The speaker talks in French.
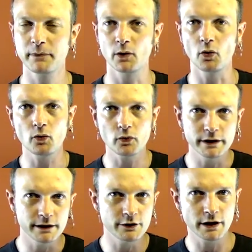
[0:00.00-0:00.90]
Donc on
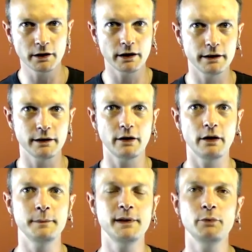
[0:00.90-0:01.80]
est déjà
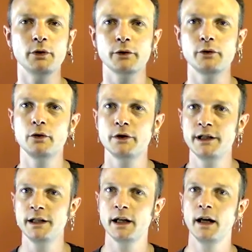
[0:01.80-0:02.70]
un petit peu dans une
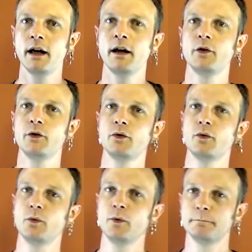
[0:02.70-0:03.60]
logique de
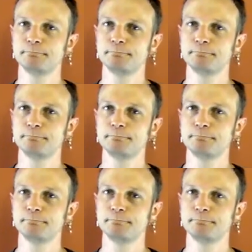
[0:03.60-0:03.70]
combo.